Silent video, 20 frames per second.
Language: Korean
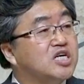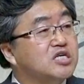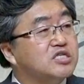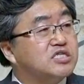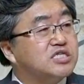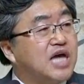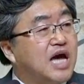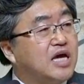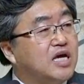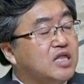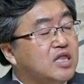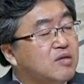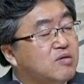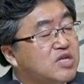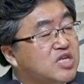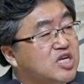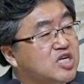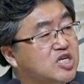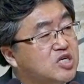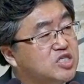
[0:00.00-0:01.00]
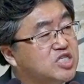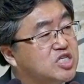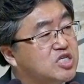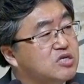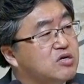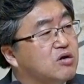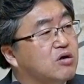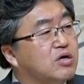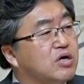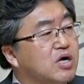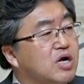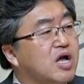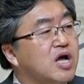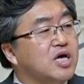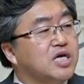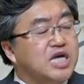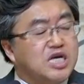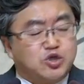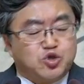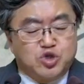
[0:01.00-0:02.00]
그 사인, 그
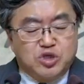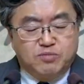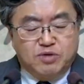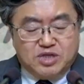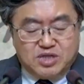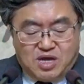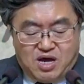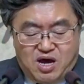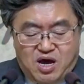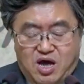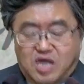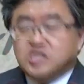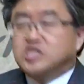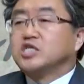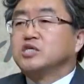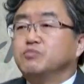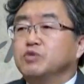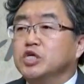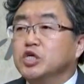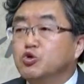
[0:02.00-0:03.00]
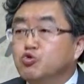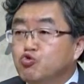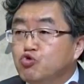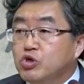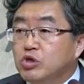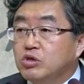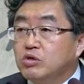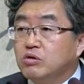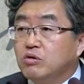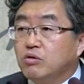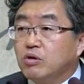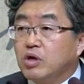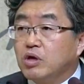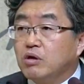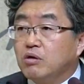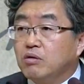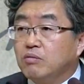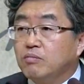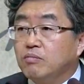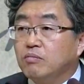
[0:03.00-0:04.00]
증거를 예수님이 다 지금 이루고 있는
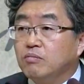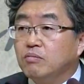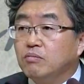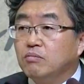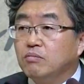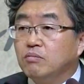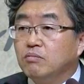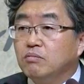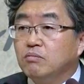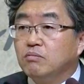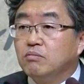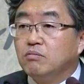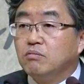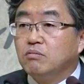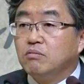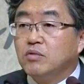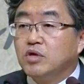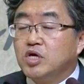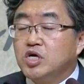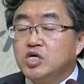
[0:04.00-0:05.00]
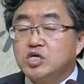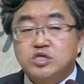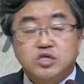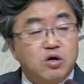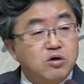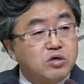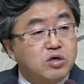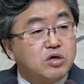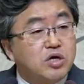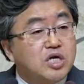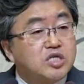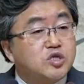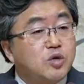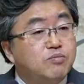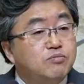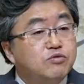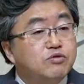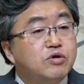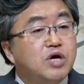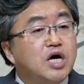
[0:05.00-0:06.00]
거예요. 성경의
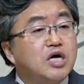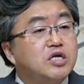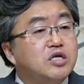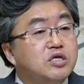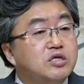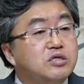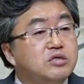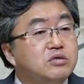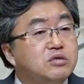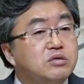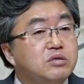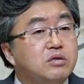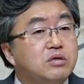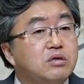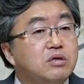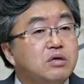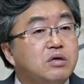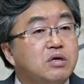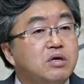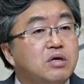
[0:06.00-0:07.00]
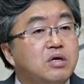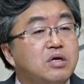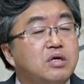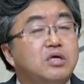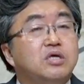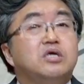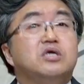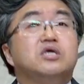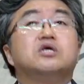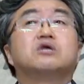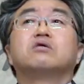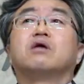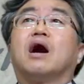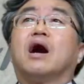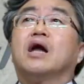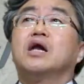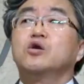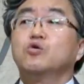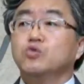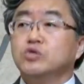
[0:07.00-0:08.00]
전문가인 이들은 이걸
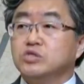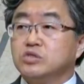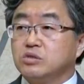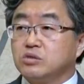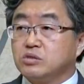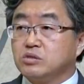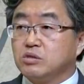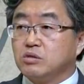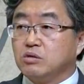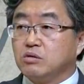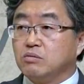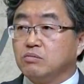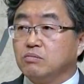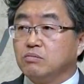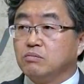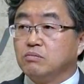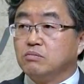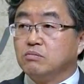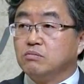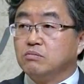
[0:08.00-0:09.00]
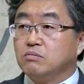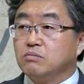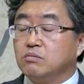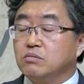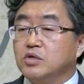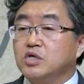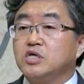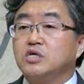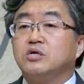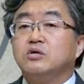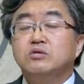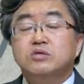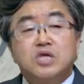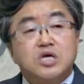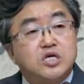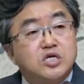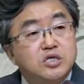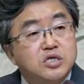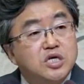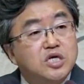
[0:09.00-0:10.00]
알고 있었어요. 그런데
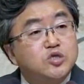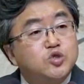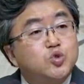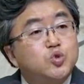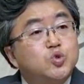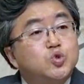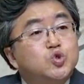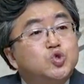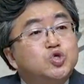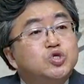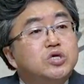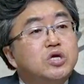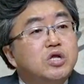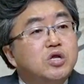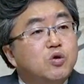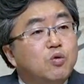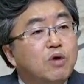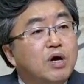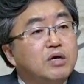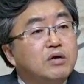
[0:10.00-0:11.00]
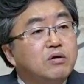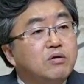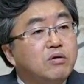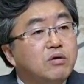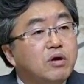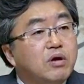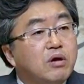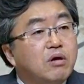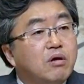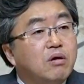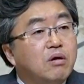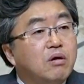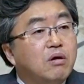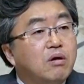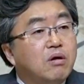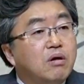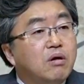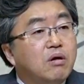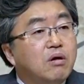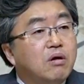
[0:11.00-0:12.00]
그 예수를 죽이려고 하는 거예요.
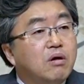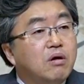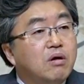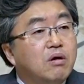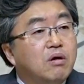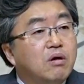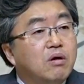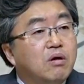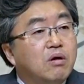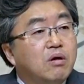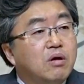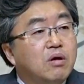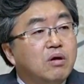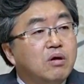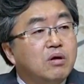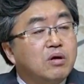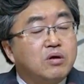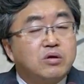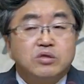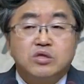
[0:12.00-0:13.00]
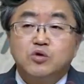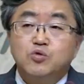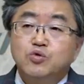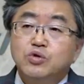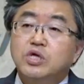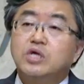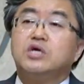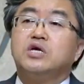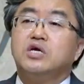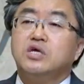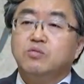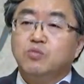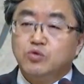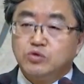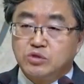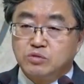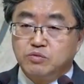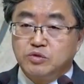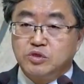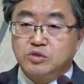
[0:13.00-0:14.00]
근데 우리에게 이
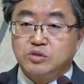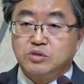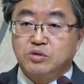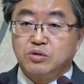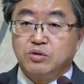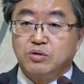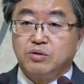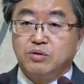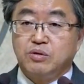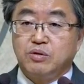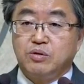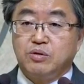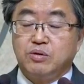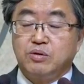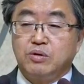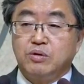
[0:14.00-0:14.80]
모습이 있어요.